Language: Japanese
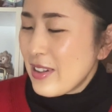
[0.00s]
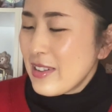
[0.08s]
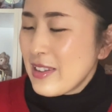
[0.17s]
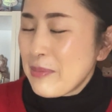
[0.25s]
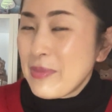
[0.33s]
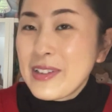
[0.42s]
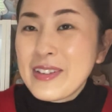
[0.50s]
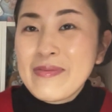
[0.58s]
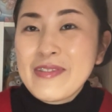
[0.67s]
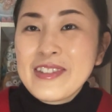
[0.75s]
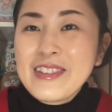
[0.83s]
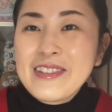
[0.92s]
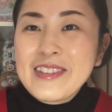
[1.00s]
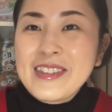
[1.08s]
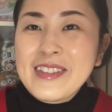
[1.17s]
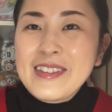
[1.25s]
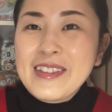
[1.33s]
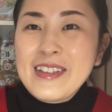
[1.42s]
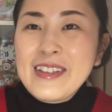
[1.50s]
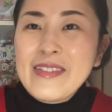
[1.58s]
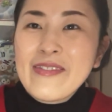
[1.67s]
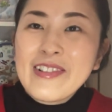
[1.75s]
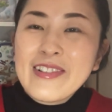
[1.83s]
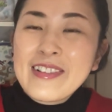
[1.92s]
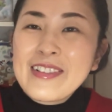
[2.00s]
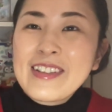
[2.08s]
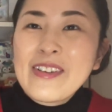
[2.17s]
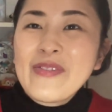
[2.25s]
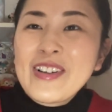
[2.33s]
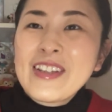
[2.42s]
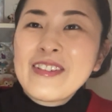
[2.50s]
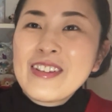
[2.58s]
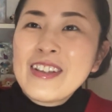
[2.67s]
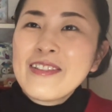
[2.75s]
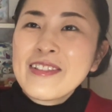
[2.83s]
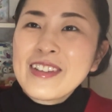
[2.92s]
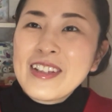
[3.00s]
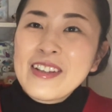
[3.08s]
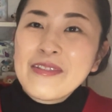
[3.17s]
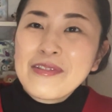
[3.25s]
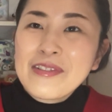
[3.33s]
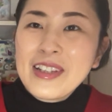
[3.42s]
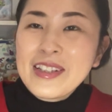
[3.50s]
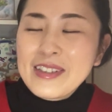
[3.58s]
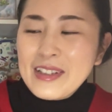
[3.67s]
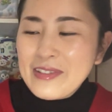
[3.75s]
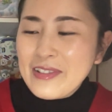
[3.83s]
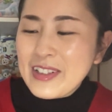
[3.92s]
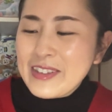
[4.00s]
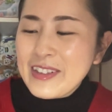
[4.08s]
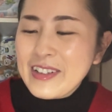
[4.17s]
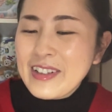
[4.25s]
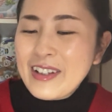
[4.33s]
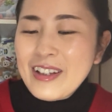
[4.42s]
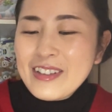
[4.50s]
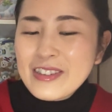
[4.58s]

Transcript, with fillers: やっぱり無印っていいもんやっぱいろんなインフルエンサーの方が